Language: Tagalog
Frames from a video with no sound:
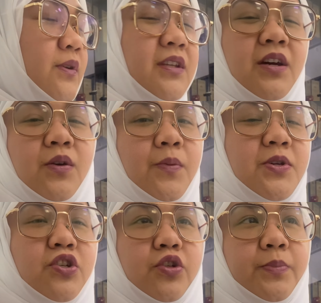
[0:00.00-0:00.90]
Hindi ko
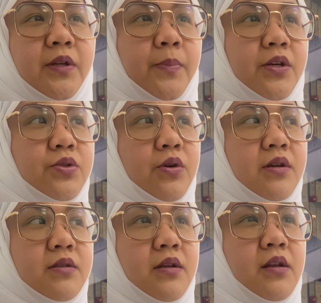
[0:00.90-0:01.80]
masyado pinipressure
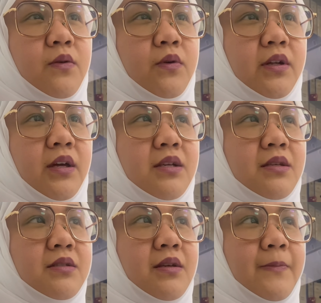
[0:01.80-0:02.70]
ang sarili ko ngayon, guys,
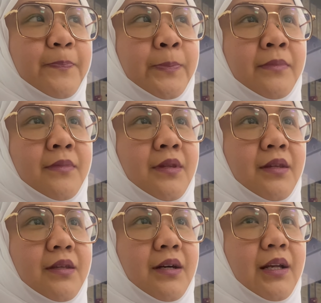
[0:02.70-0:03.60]
kasi
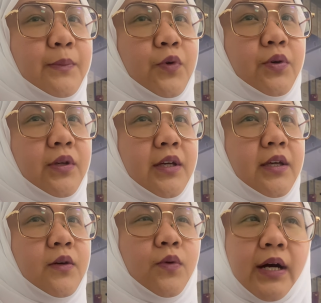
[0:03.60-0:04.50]
alam kong
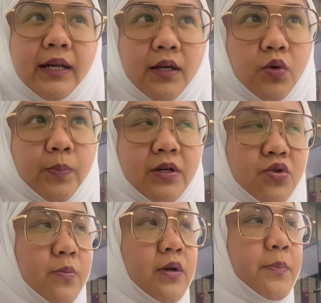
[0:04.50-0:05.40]
nagiging ugali ko pag
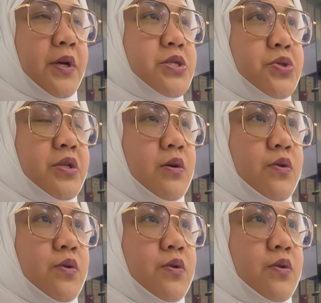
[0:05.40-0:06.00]
sobrang pressure ako.